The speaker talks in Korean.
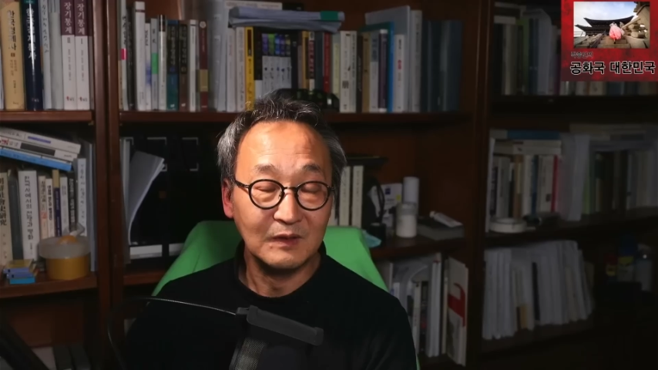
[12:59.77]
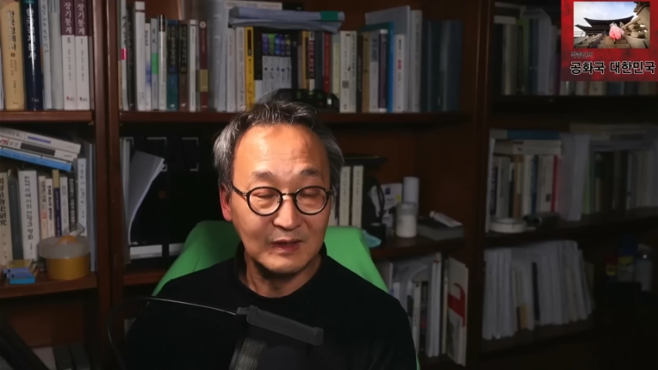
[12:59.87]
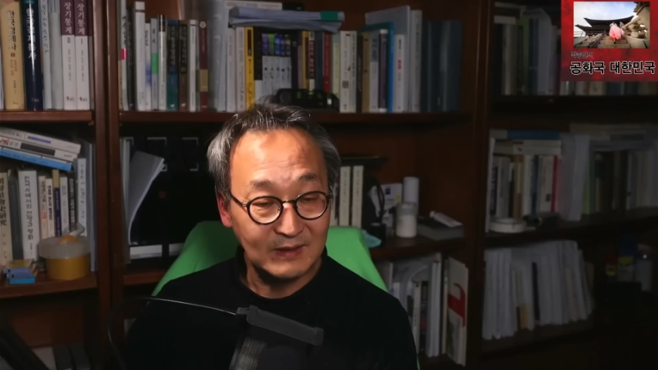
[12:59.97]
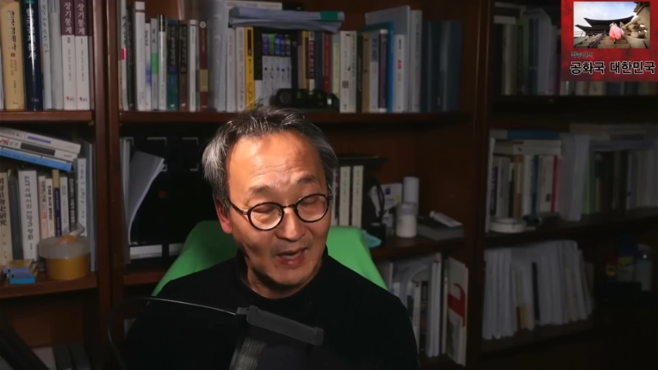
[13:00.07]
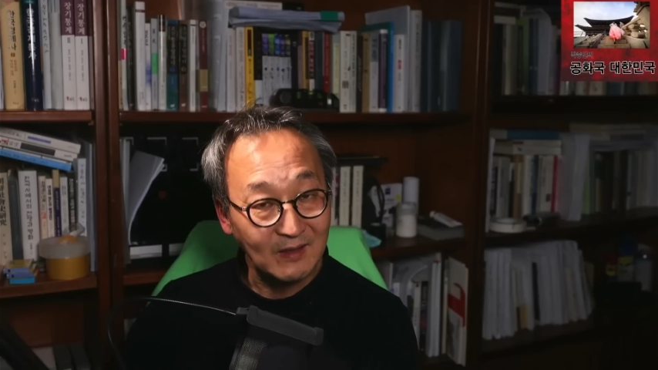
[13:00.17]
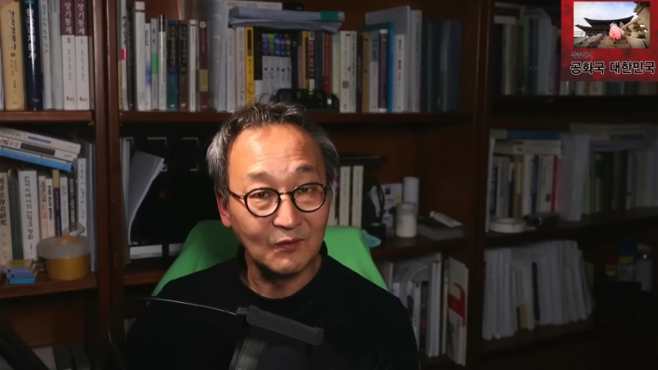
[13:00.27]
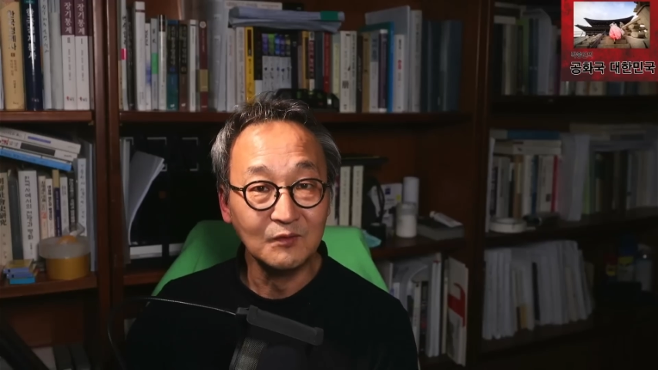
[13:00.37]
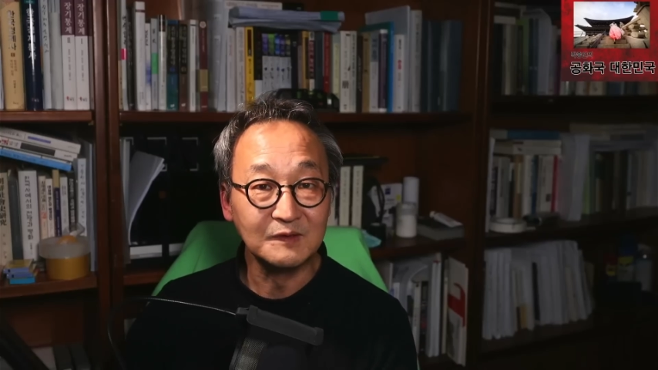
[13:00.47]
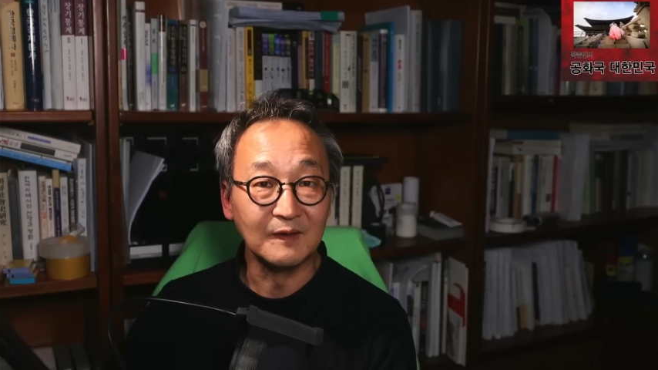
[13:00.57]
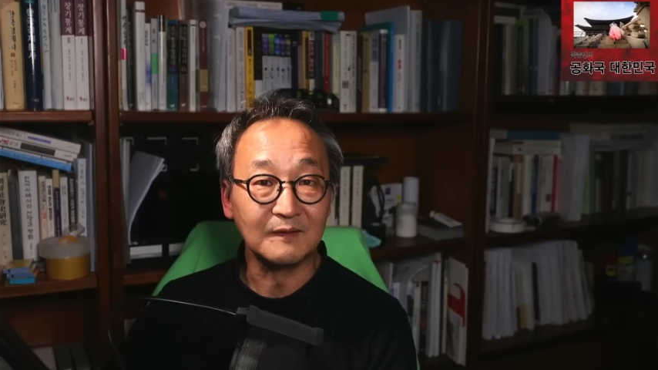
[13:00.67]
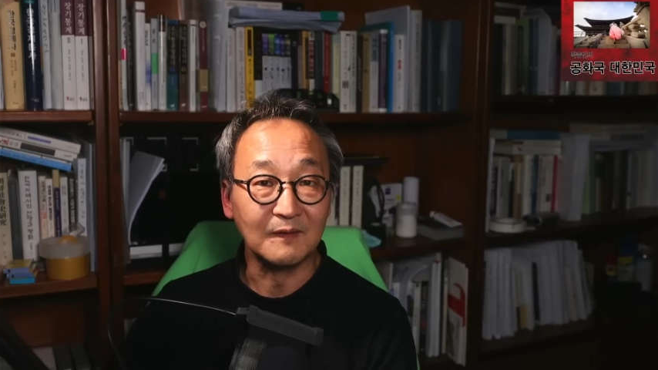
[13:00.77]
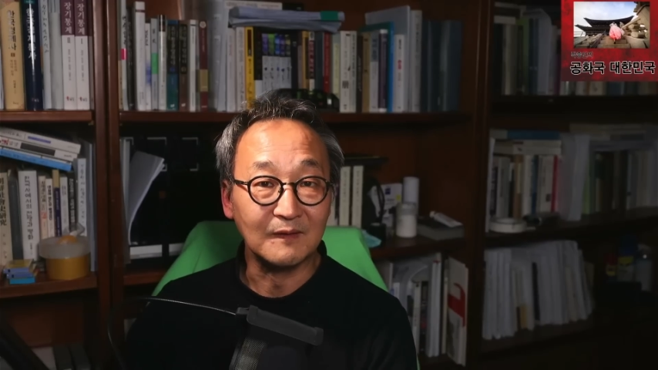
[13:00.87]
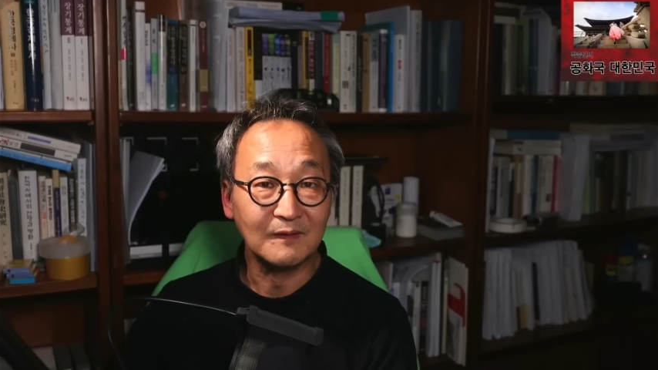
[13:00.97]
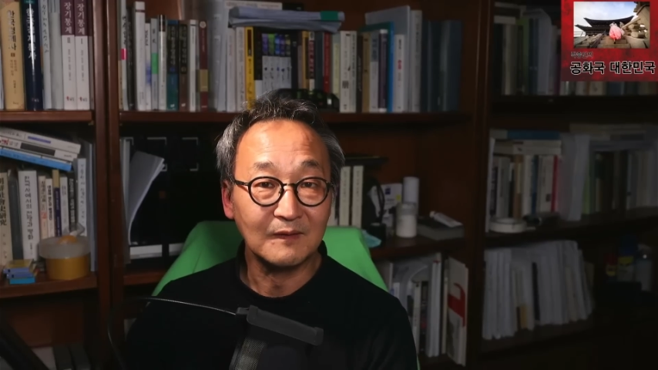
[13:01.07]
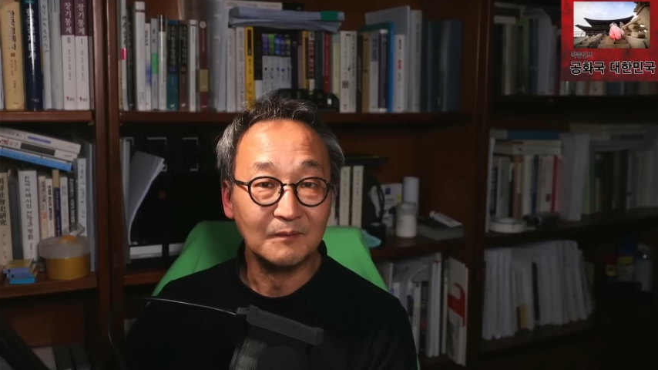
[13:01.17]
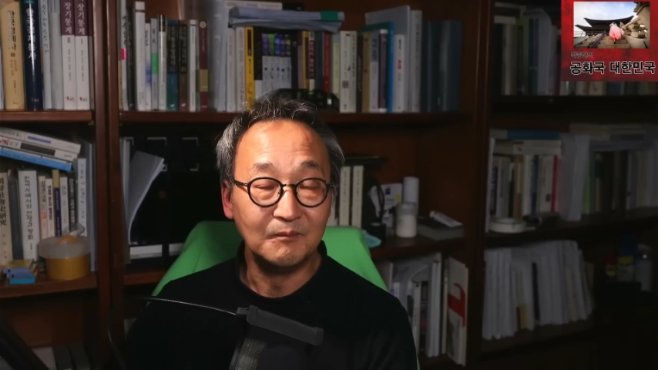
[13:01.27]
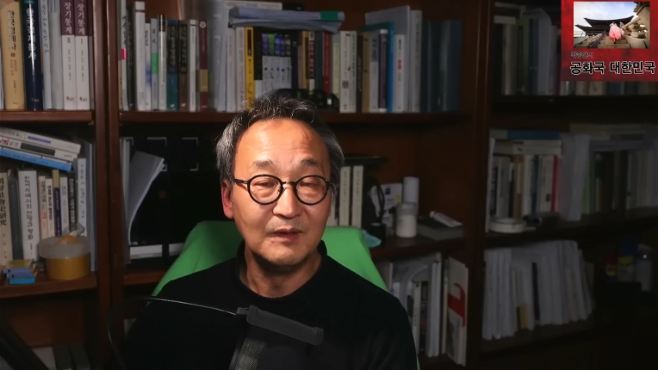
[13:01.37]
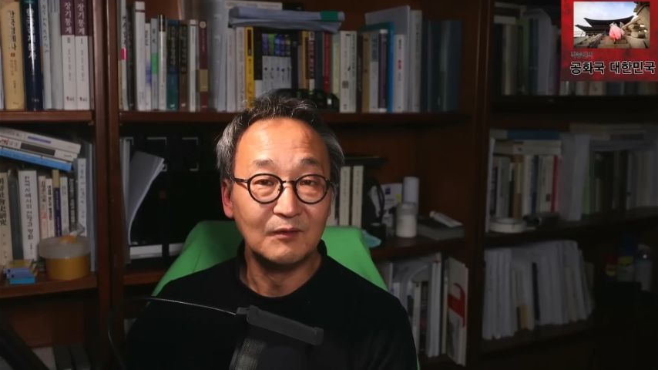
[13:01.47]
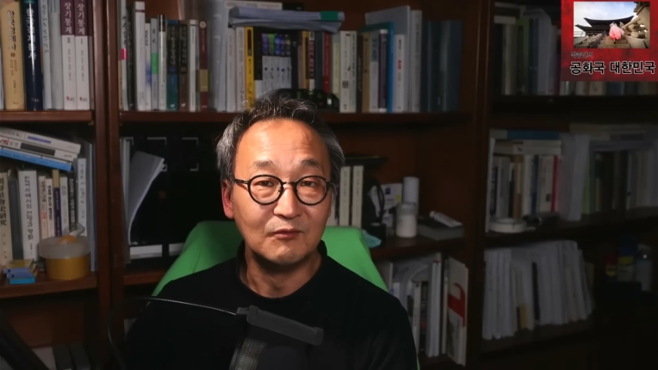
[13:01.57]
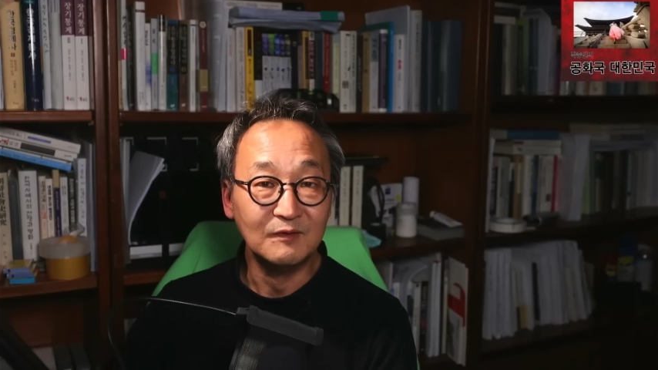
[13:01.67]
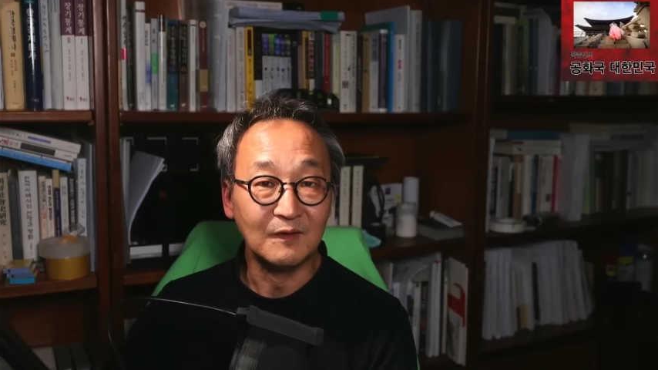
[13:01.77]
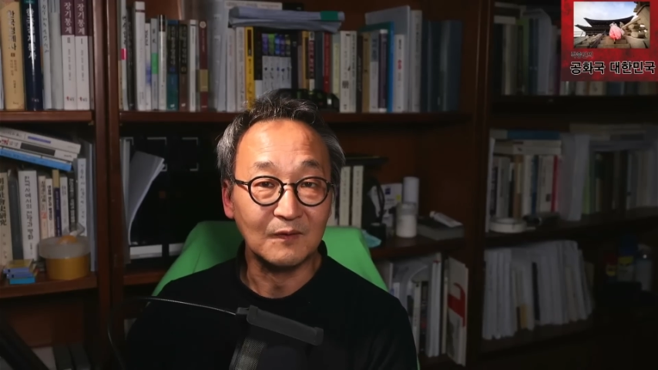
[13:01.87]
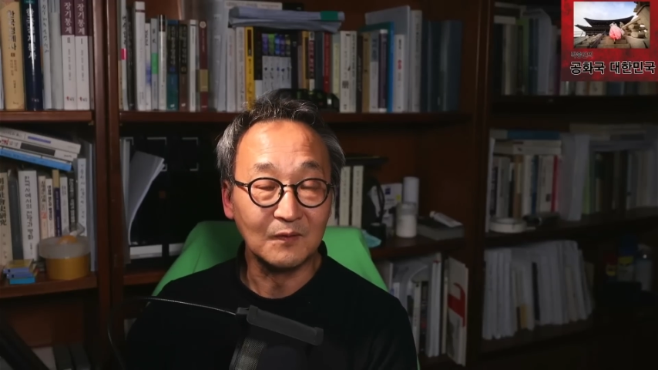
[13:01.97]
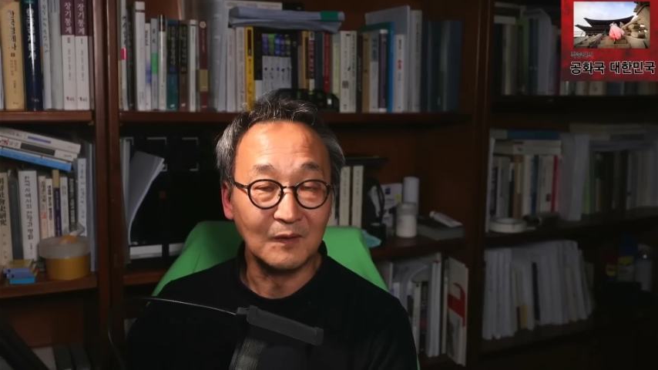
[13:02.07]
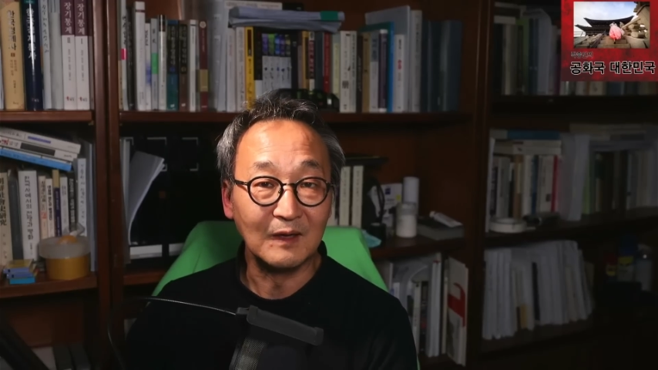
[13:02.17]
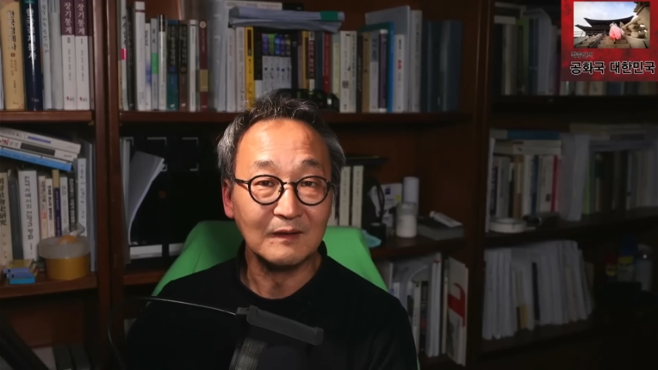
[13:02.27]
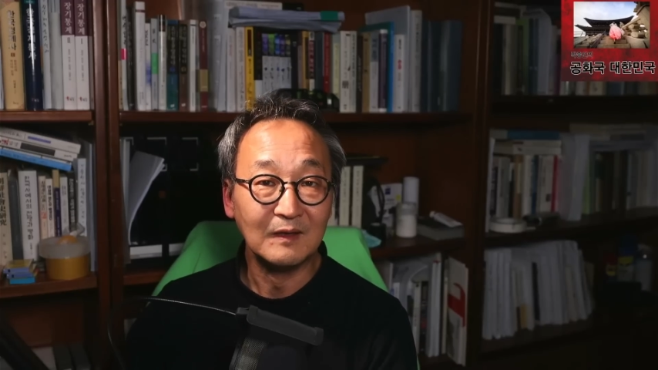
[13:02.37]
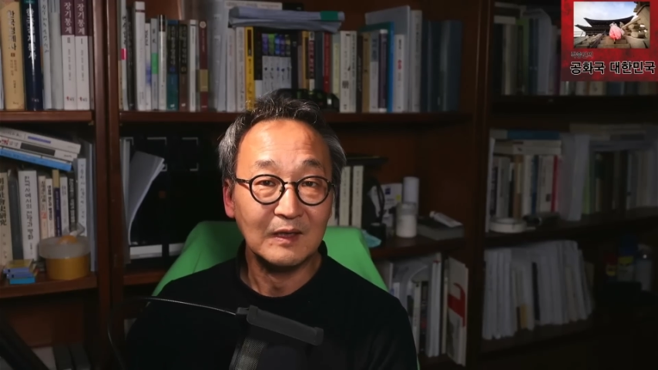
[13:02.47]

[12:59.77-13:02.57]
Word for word: 이 땅을 통치했던 미 군정 또한